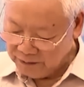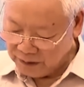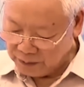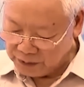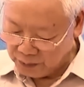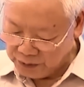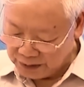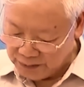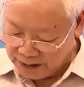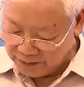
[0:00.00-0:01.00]
phòng chống
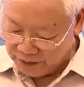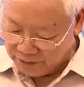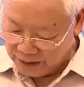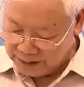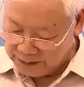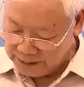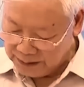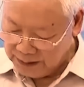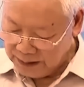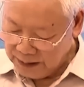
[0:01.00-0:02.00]
dịch bệnh vân vân
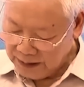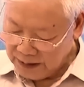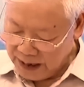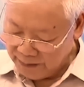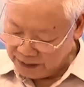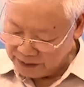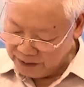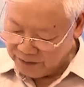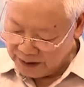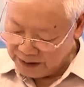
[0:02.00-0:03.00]
làm được
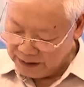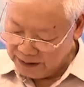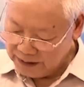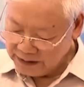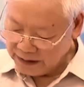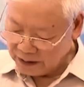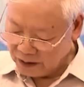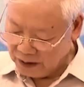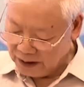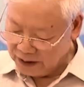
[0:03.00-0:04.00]
như vậy sẽ
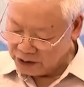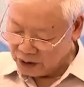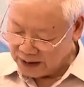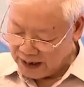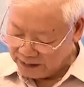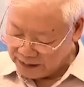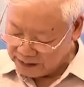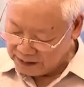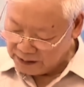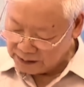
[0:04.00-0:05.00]
có lợi cho cả nhà
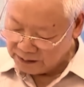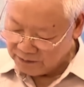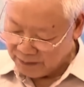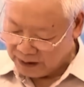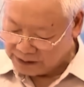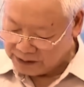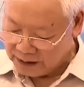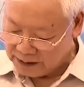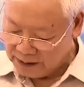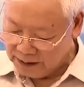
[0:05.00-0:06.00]
nước và mặt
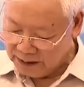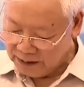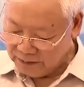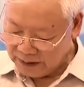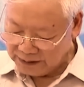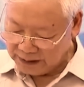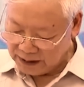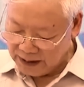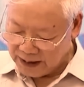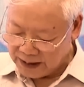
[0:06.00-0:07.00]
trận và
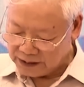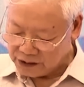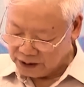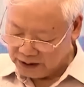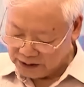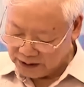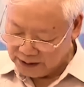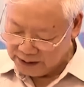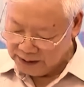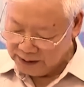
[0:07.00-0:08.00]
nhất là cho nhân
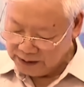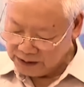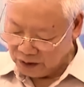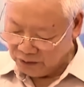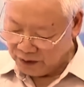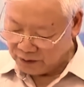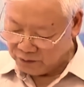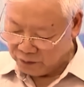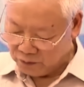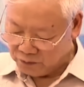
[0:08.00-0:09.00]
dân trong việc
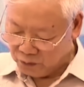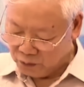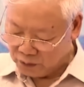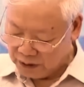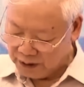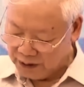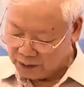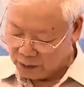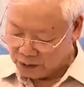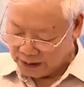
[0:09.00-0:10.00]
phục vụ lợi ích
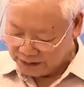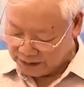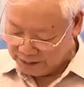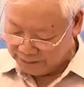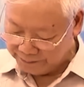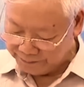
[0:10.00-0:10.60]
của toàn dân